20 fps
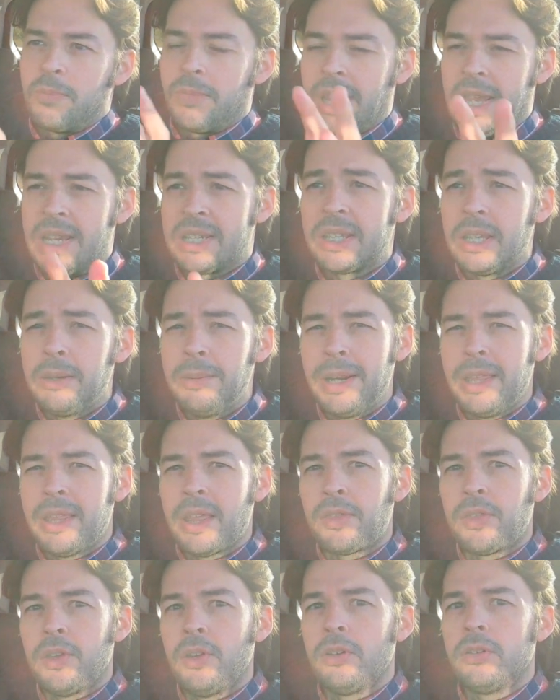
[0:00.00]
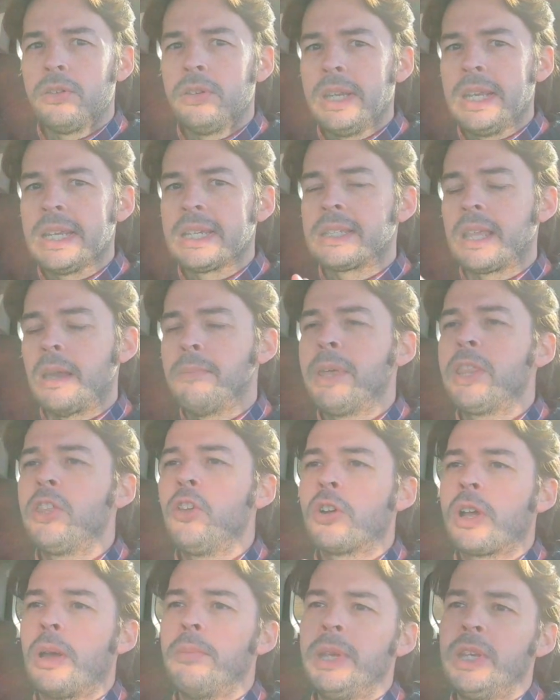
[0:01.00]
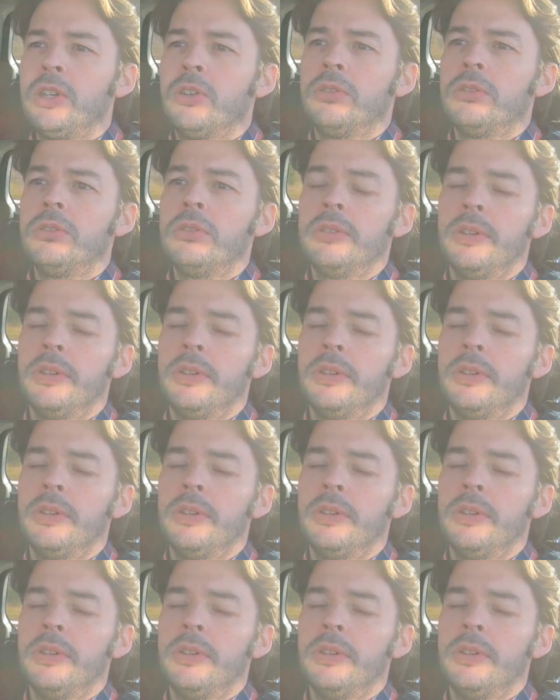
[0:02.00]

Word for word: Esta hibridación está a medio camino